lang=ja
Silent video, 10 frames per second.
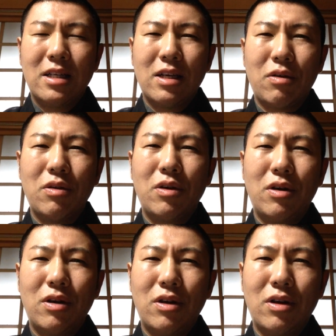でこ
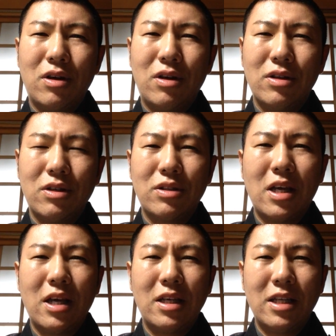の女
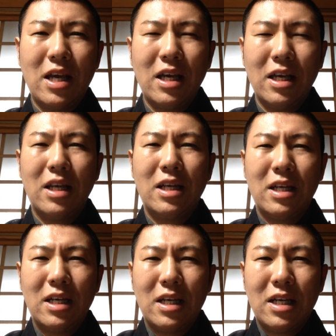性にね
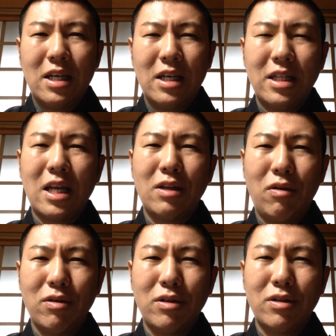一体
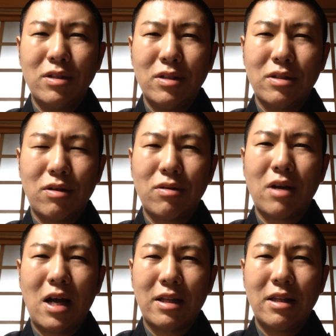どういうこと
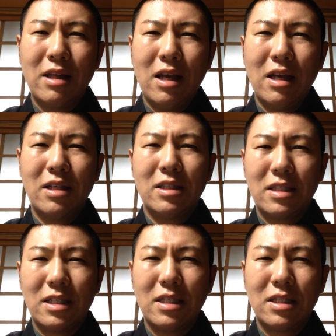があって、
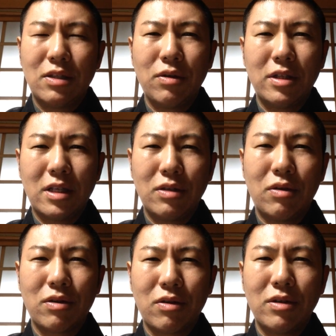そういった
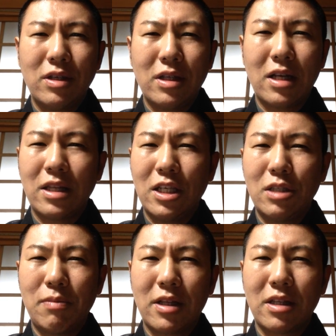状況になって
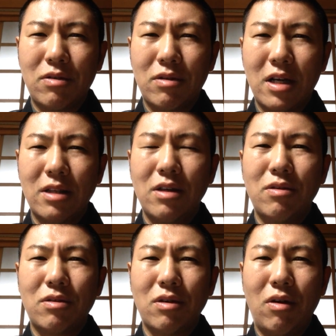しまったのかと
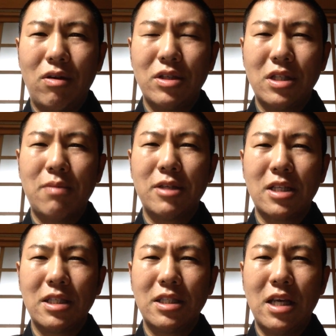いうことを調べ
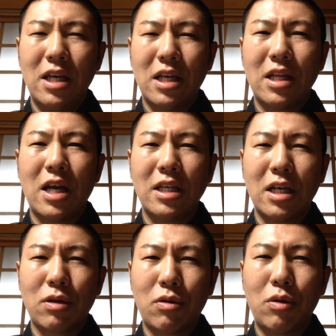させていただい
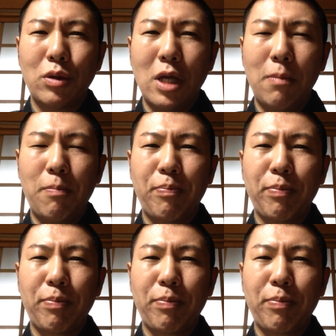たところね、